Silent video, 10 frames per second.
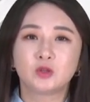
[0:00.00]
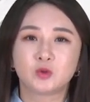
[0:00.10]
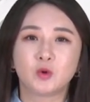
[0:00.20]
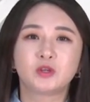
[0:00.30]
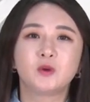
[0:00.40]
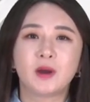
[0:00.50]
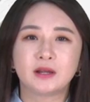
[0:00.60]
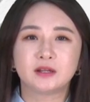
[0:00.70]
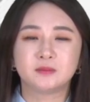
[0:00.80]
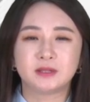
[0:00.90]
조기
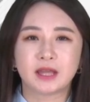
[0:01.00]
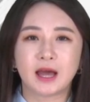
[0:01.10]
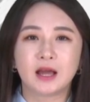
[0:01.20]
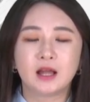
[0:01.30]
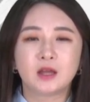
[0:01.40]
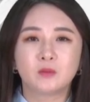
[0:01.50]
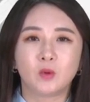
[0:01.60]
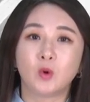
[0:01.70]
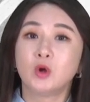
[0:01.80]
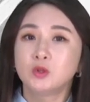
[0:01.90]
환급이나
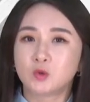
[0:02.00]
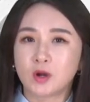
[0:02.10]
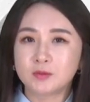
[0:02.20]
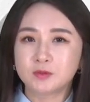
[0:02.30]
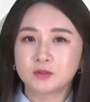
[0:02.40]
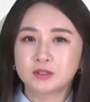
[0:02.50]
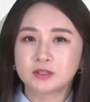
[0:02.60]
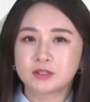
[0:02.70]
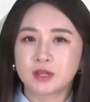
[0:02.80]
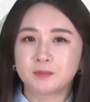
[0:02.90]
뭐
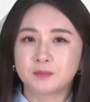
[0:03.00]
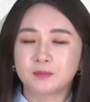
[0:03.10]
종합소득세